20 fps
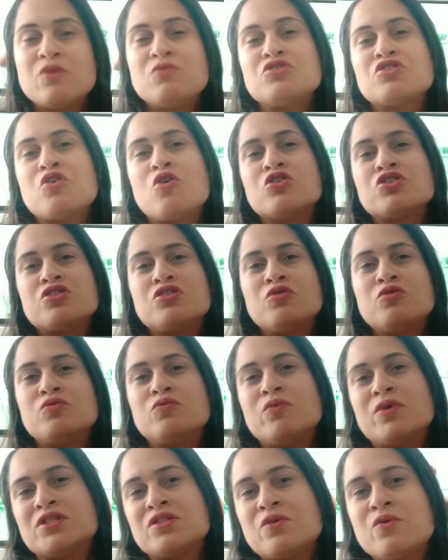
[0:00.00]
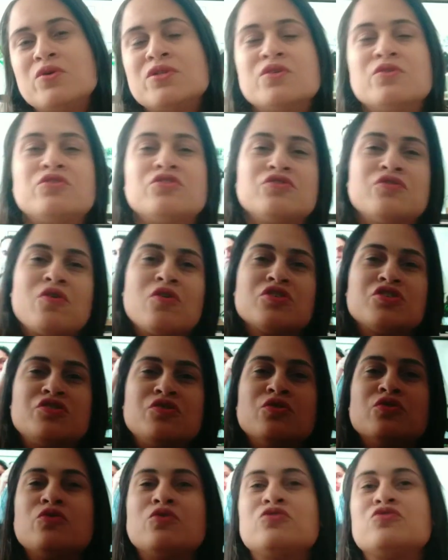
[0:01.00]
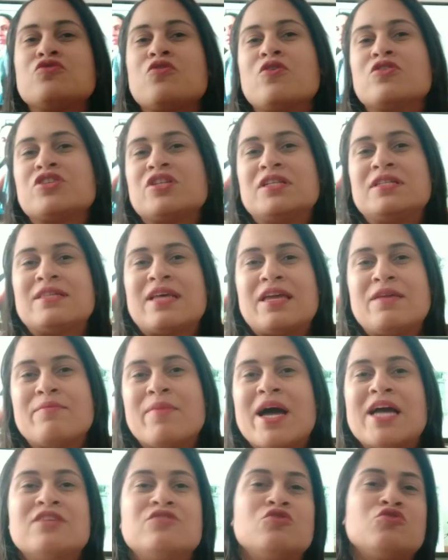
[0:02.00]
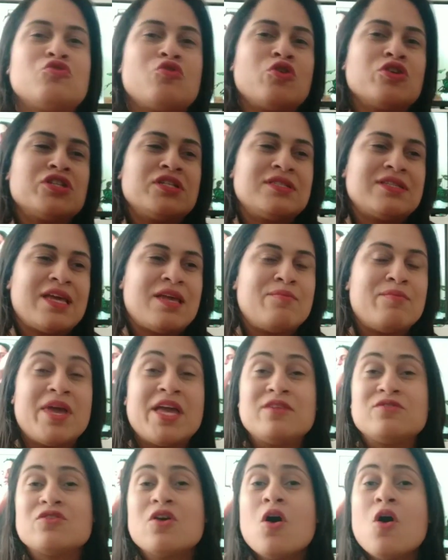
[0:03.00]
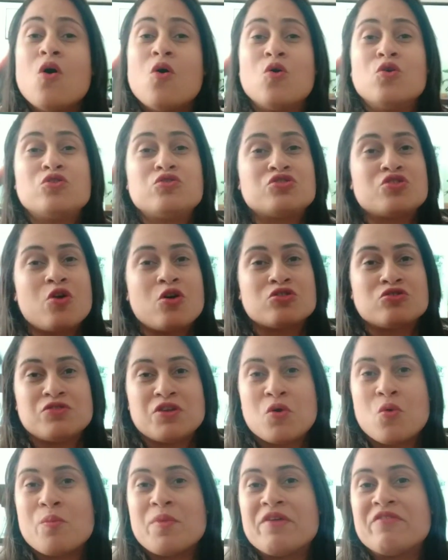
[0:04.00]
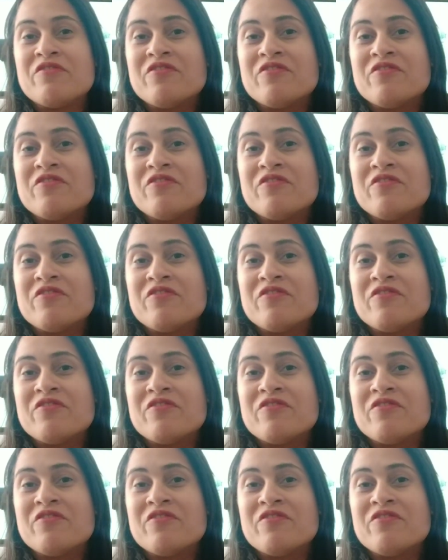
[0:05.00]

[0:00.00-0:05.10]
Uns gostam de umas coisas, outros não gostam de outras, outros gostam de sair mais, outros gostam de sair menos, outros gostam de comer